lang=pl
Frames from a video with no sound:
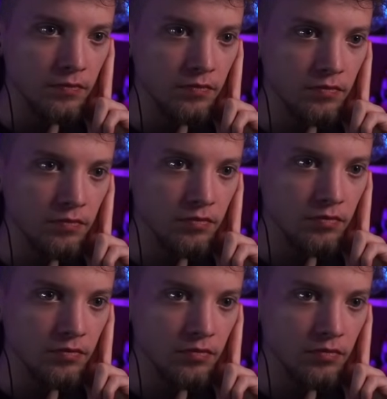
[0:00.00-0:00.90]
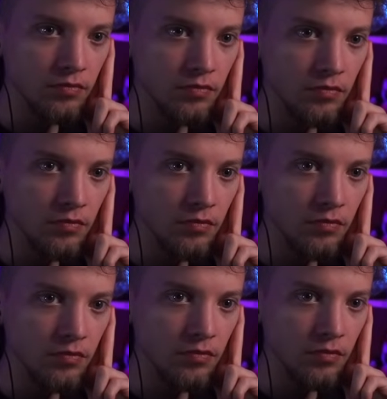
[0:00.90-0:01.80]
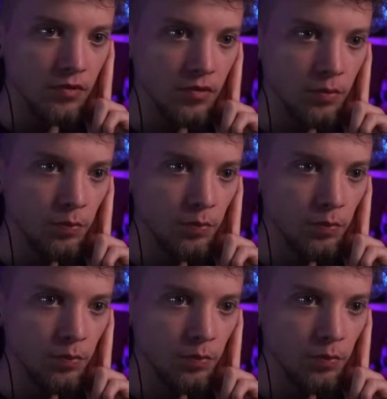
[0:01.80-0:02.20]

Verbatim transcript: Begin hunting in surrounding area.